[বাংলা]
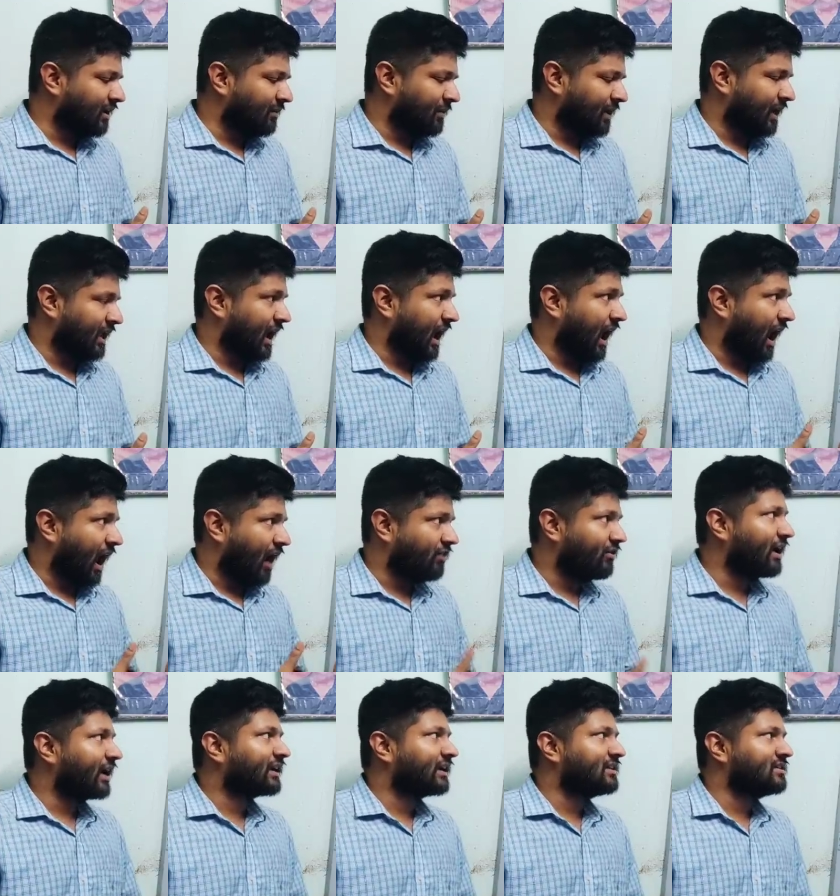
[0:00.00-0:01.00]
মানে
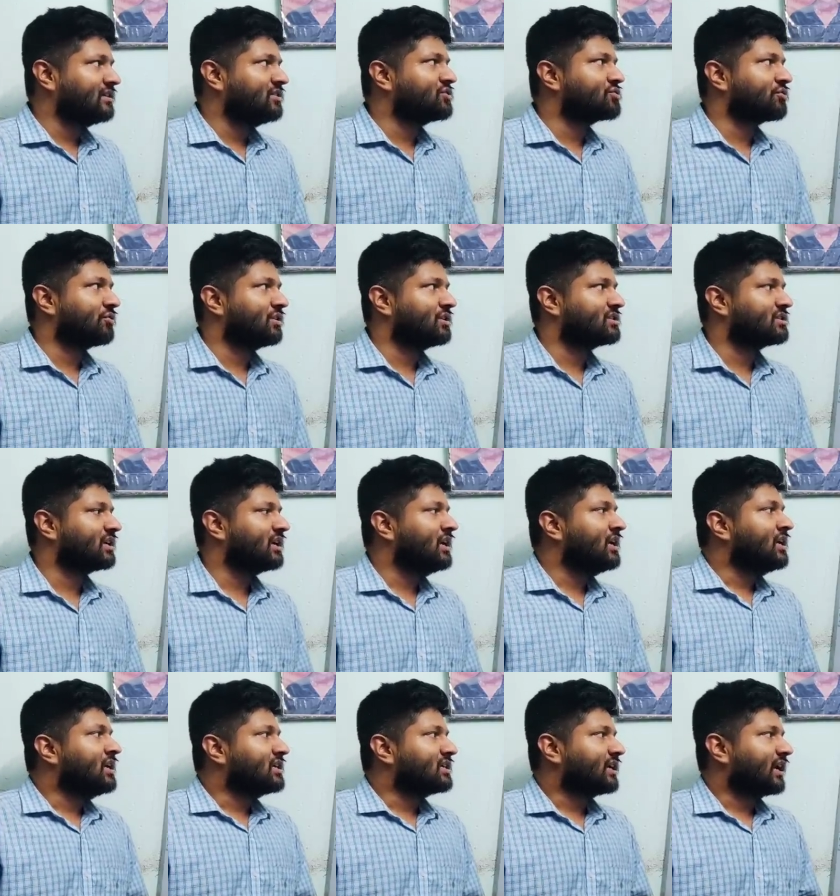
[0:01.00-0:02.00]
আরো একটা জিনিস হয়েছে
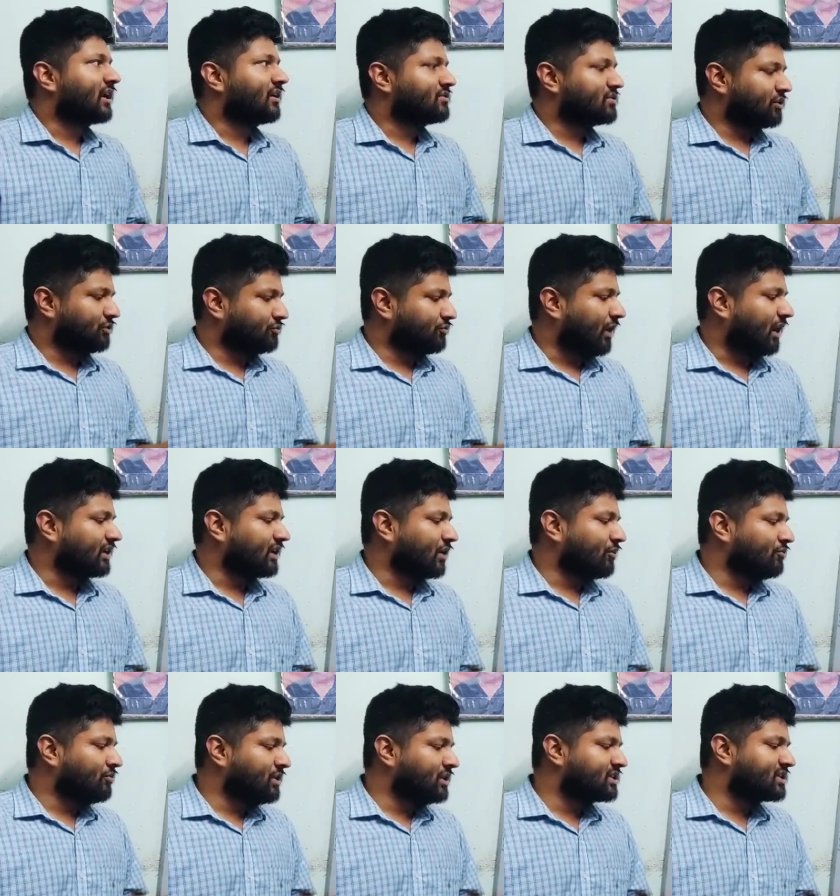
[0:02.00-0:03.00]
সেটা হচ্ছে দু হাজার
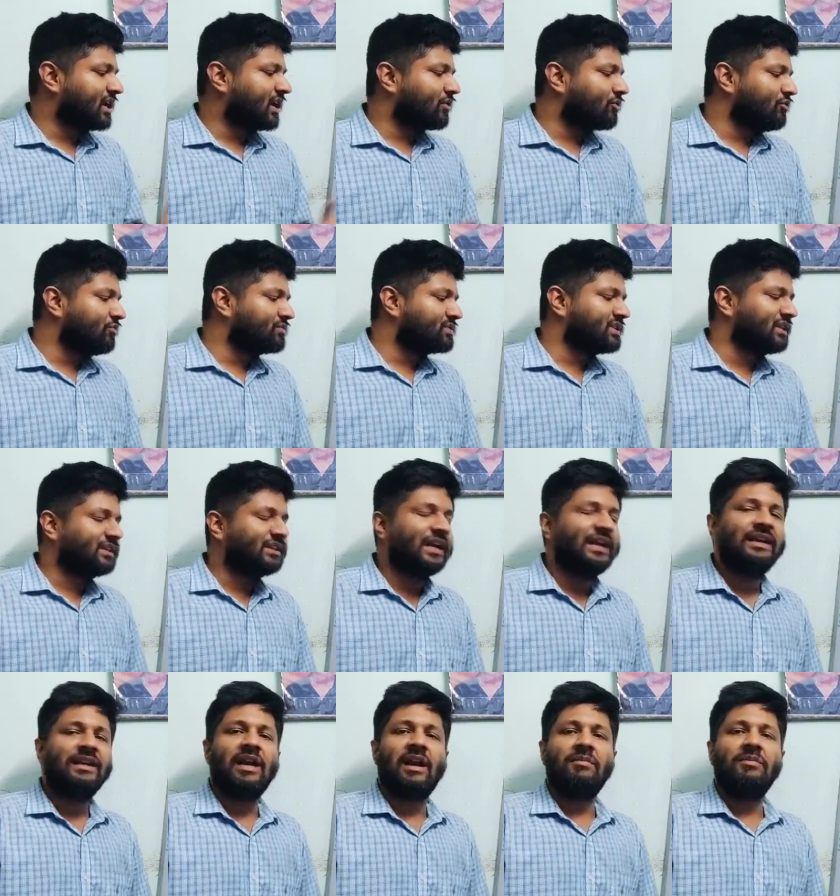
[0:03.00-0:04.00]
উনিশে গ্রুপ সিতে
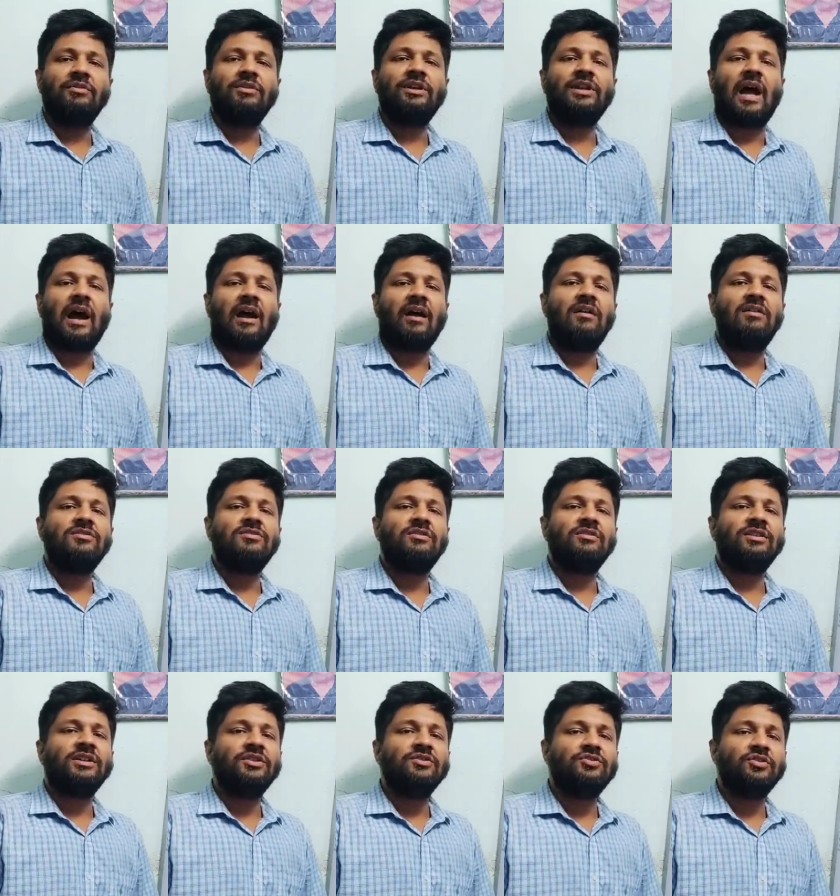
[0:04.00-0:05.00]
ইন্টারভিউতে ডাকা হয়েছিল
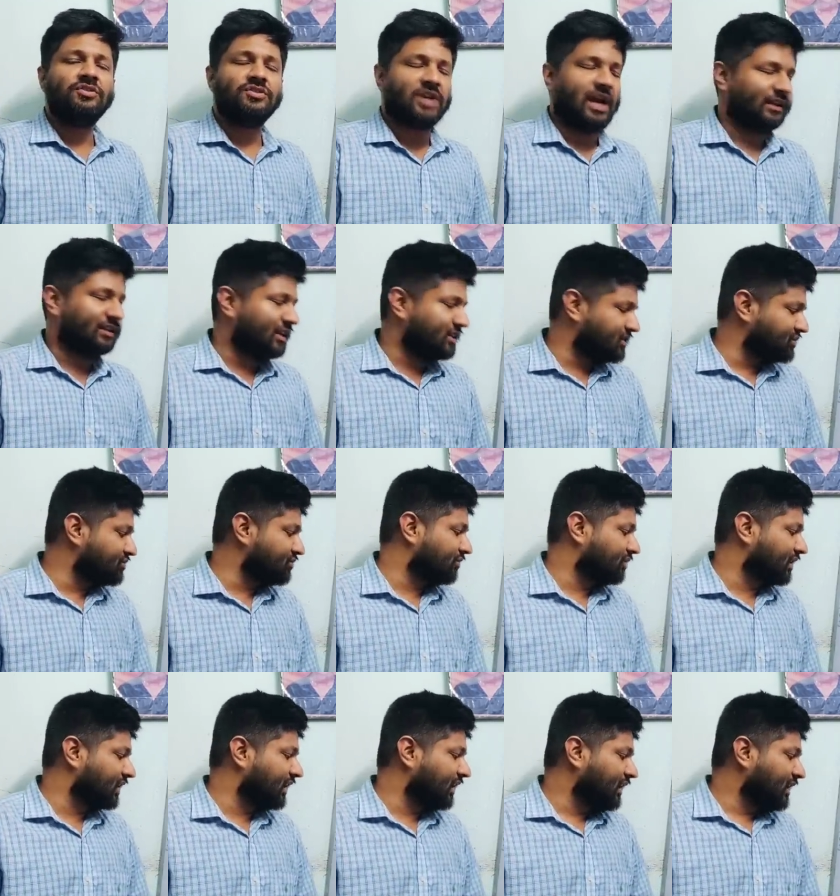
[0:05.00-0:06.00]
তিনশো সাতাশি
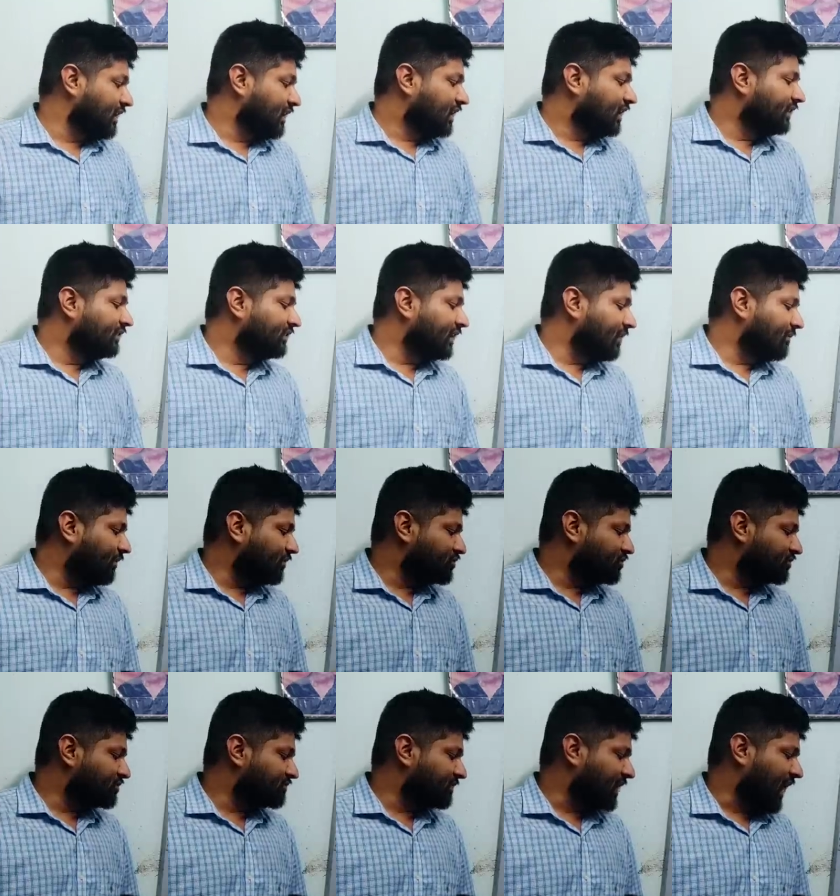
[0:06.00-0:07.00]
জনকে কিন্তু
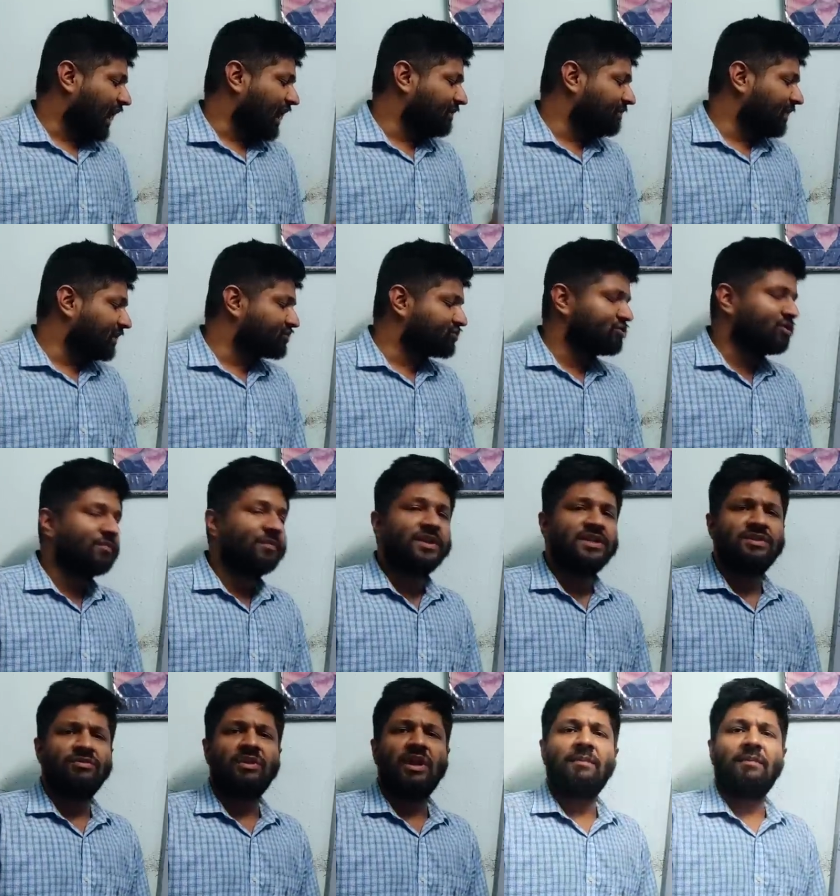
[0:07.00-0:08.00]
এবছর সাড়ে পাঁচশোর
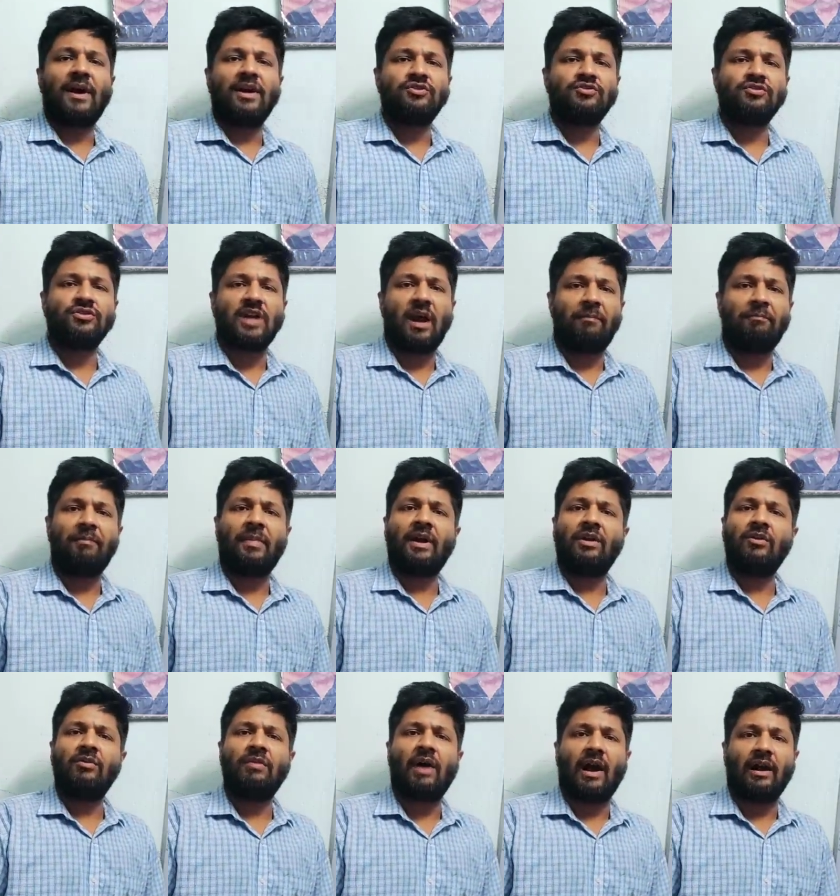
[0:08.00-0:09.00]
বেশি বোধ হয় পাঁচশো
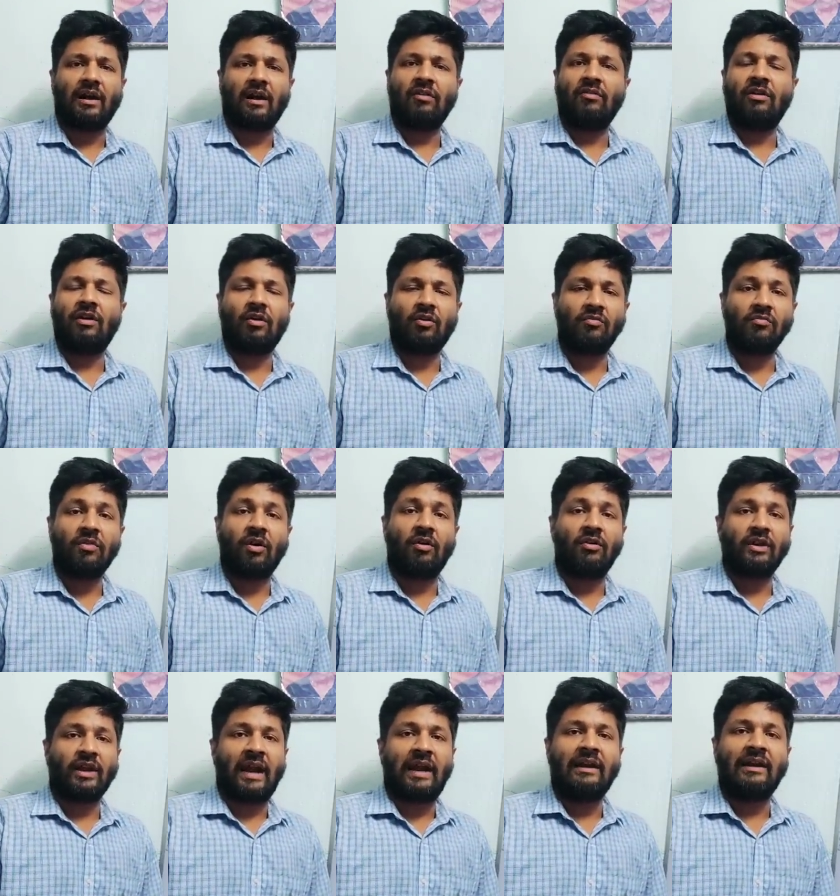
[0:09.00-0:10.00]
ছাপ্পান্ন বা আটান্ন এরকম
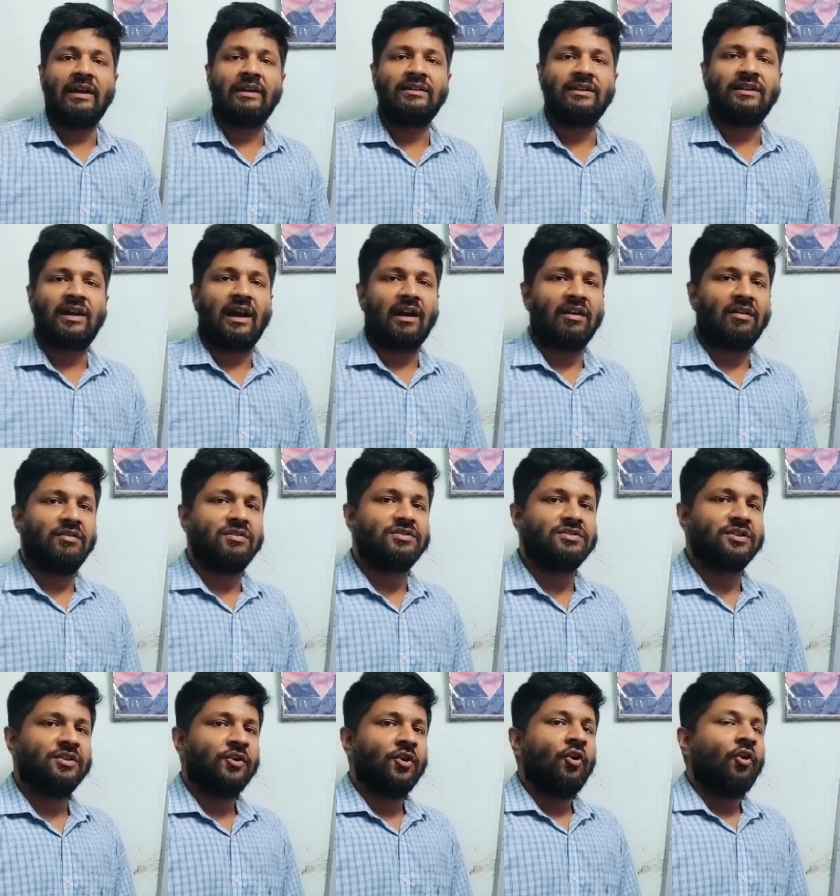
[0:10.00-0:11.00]
ক্যান্ডিডেটদের ডাকা
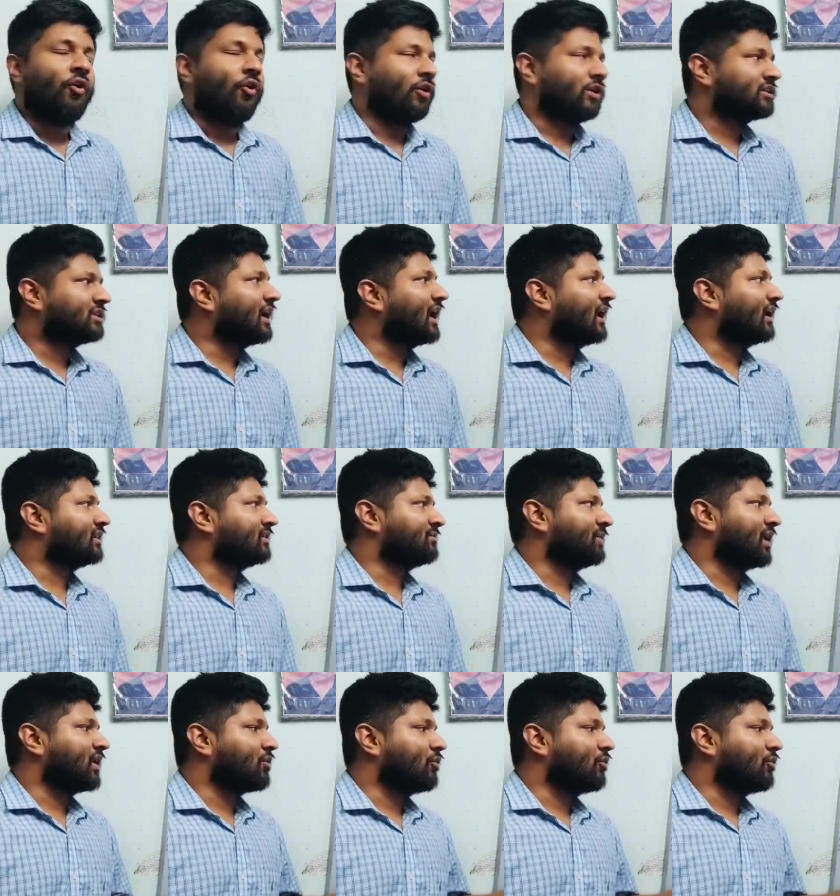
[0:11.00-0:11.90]
হয়েছে অর্থাৎ মানে